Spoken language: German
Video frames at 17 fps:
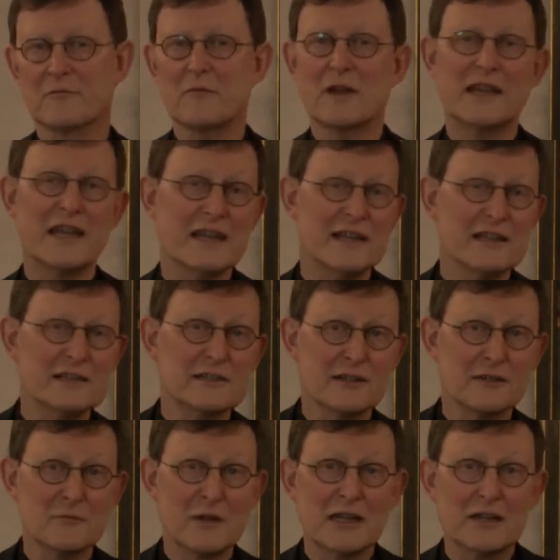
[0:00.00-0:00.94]
Meine
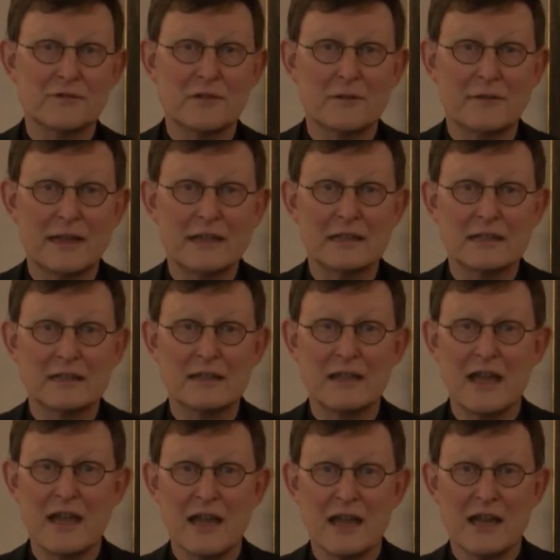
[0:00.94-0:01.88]
Eltern, meine Verwandten,
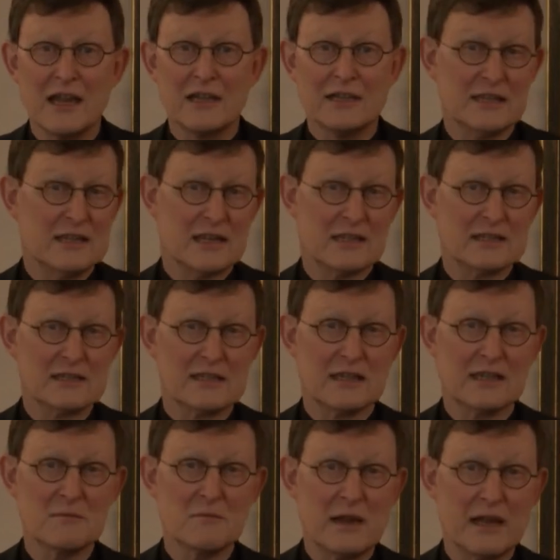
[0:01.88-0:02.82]
die ganze
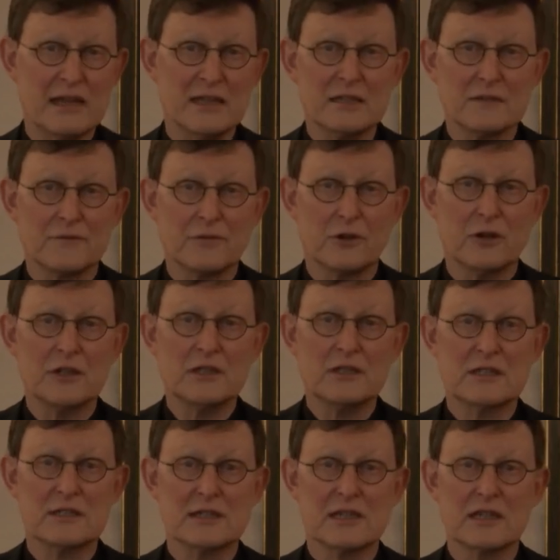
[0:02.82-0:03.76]
Gemeinde
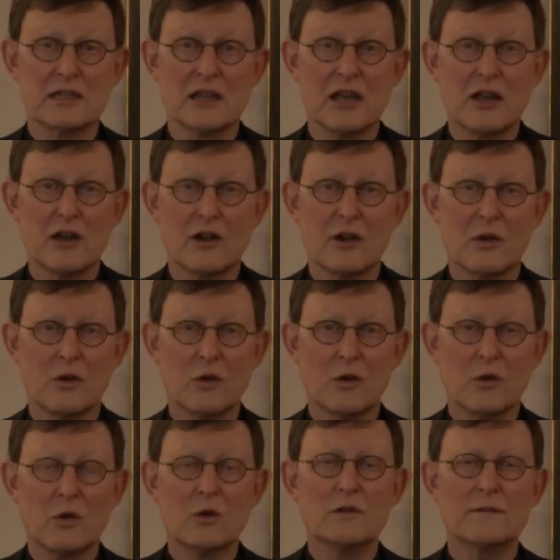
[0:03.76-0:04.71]
freute sich
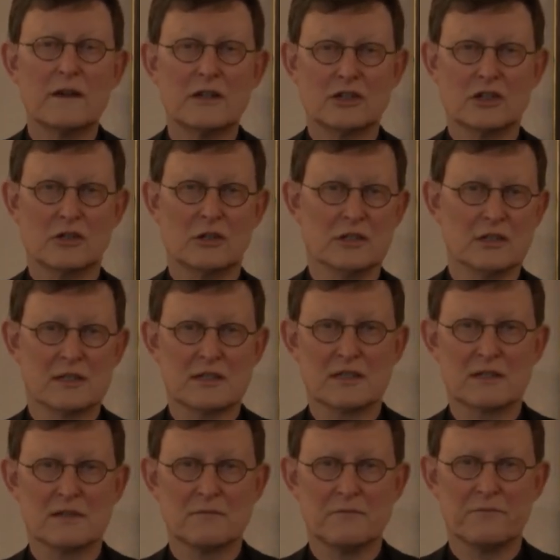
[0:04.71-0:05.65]
und war stolz.